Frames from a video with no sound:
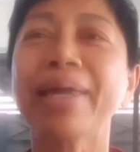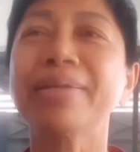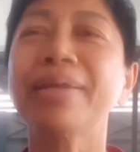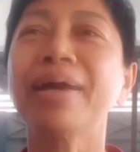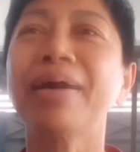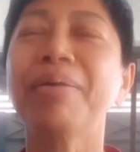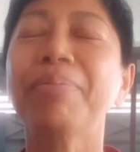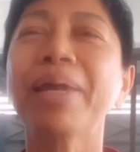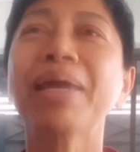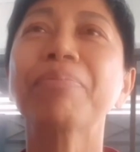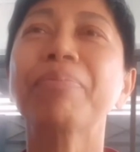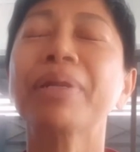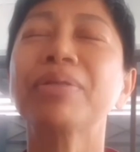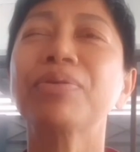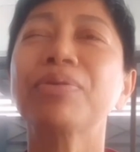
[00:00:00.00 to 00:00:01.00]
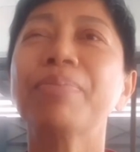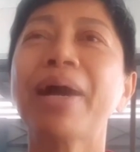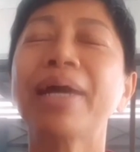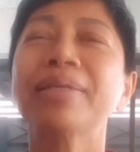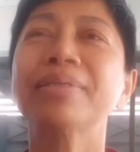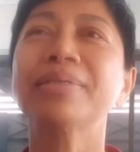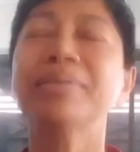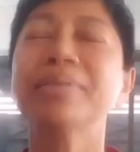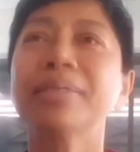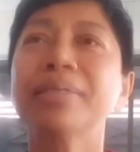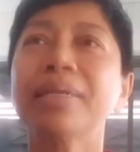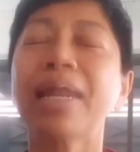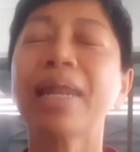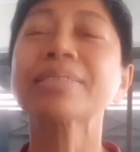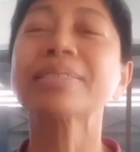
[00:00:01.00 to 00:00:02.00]
ใช้แผนแพทย์
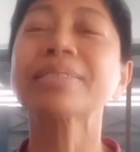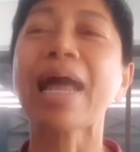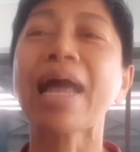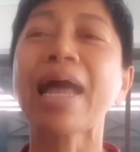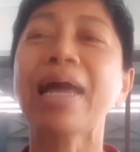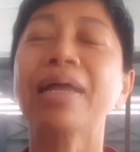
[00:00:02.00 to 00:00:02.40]
ปัจจุบัน